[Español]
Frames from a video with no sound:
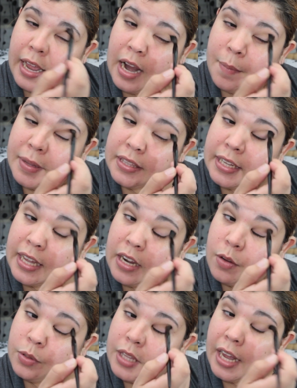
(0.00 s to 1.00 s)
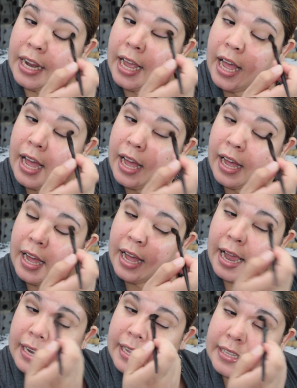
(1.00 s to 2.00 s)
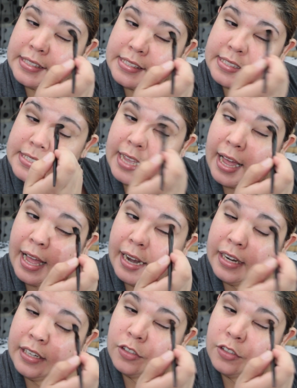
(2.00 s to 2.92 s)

en la mente que les gustaría alcanzar.